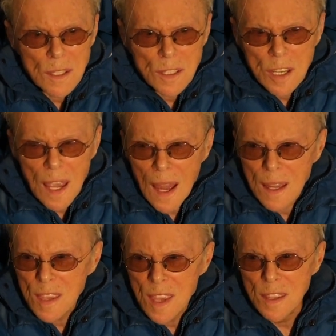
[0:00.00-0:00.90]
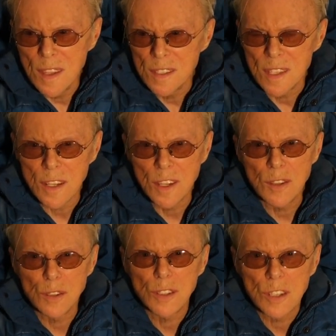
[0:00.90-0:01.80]
że jak jeden zacznie
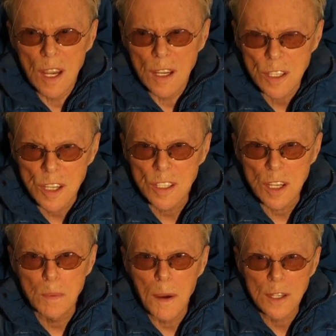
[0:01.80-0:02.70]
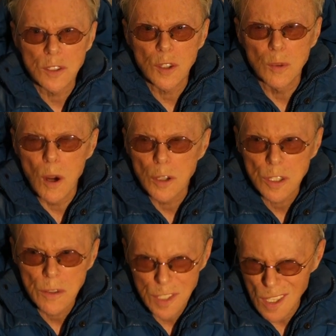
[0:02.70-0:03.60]
coś krzyczeć bardzo
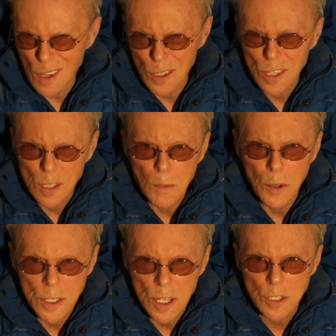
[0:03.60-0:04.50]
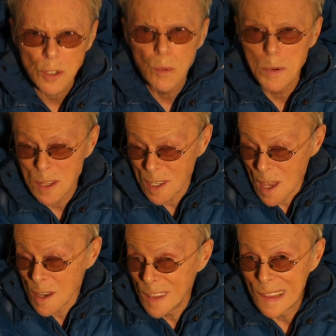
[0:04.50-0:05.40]
głośno, wszyscy, też to jest mądry czy głupie, tak
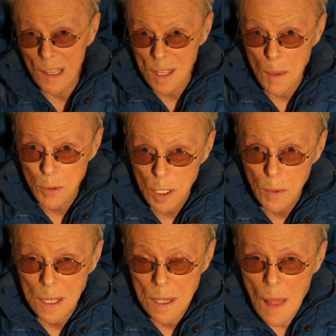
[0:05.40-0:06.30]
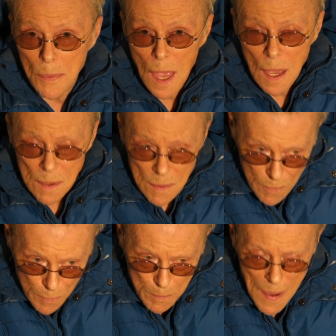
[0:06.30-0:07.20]
jak Hitler na przykład,
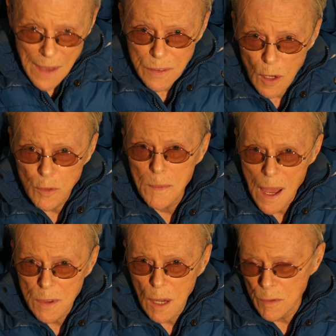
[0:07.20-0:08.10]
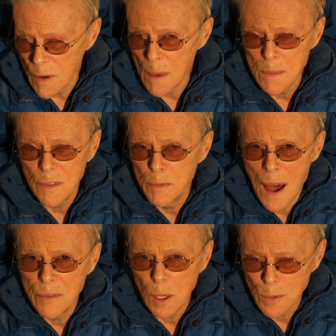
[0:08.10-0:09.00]
wmawiał, wmawiał, wami
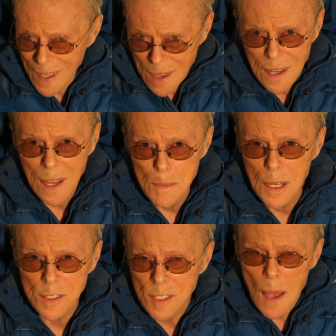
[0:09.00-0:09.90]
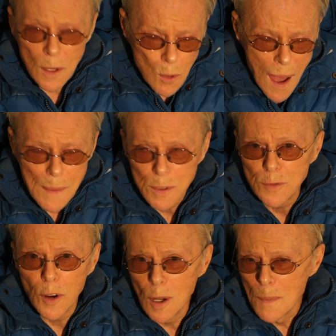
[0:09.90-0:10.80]
wmawiał, tak jak Goebbels.
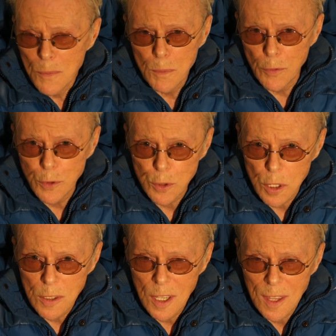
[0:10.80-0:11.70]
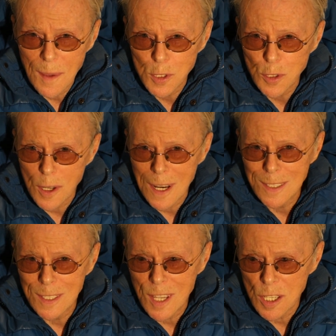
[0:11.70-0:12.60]
Kłamstwo powtórzone tam 100
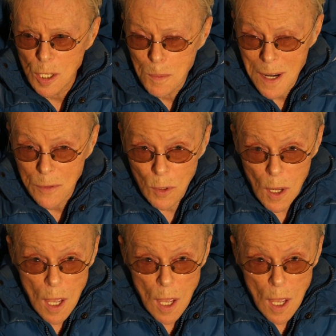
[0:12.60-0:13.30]
razy staje się prawdą.